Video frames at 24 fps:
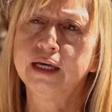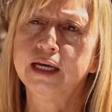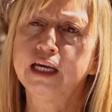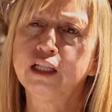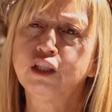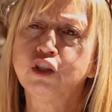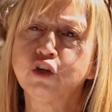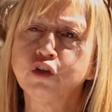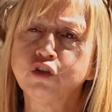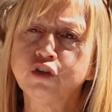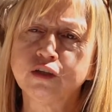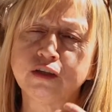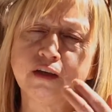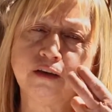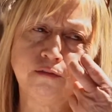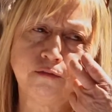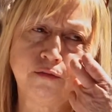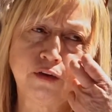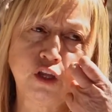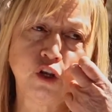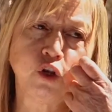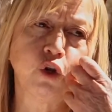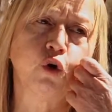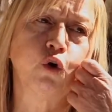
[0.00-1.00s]

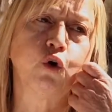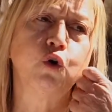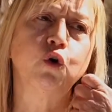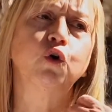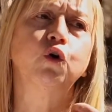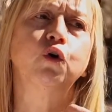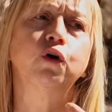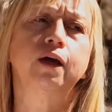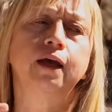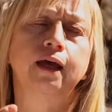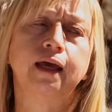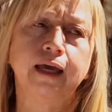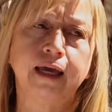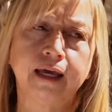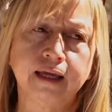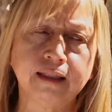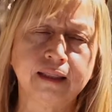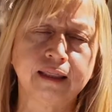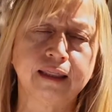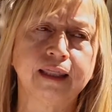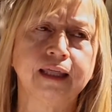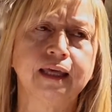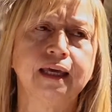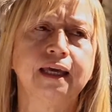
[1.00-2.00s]
Entonces vino
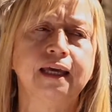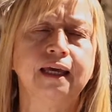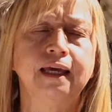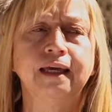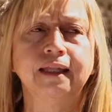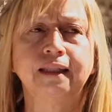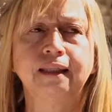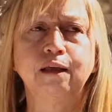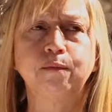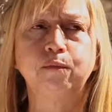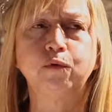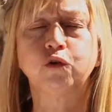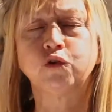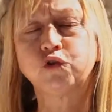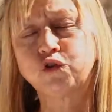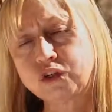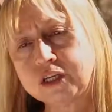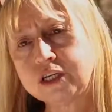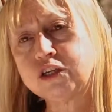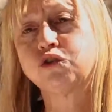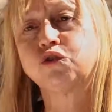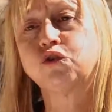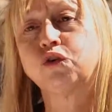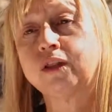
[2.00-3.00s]
este, este,
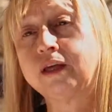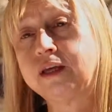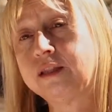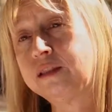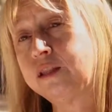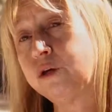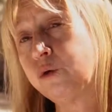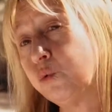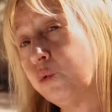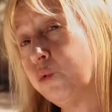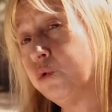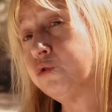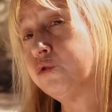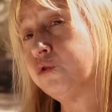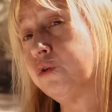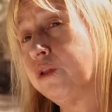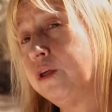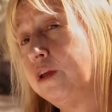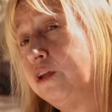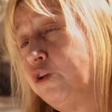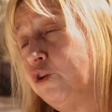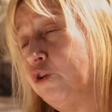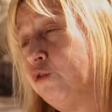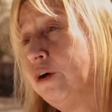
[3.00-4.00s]
proceso de este curso
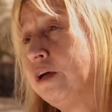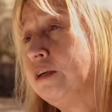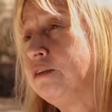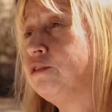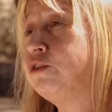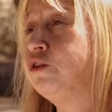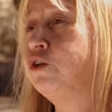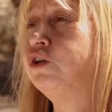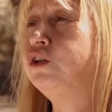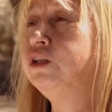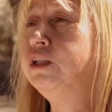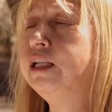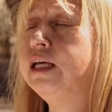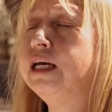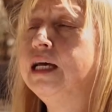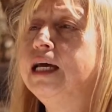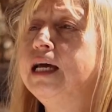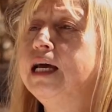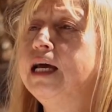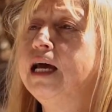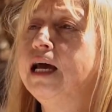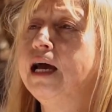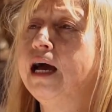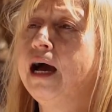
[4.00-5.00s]
de innovación
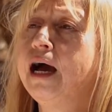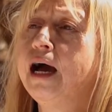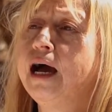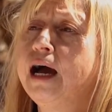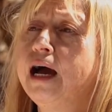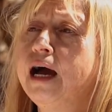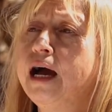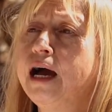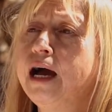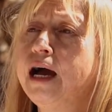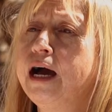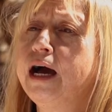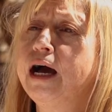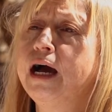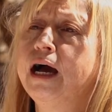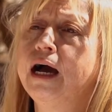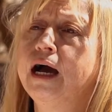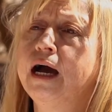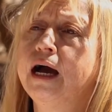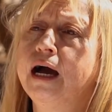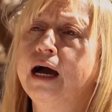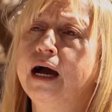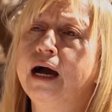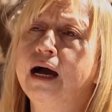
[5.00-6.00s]
a,
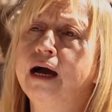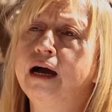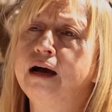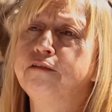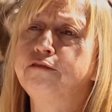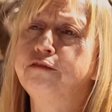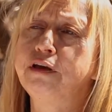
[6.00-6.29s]
a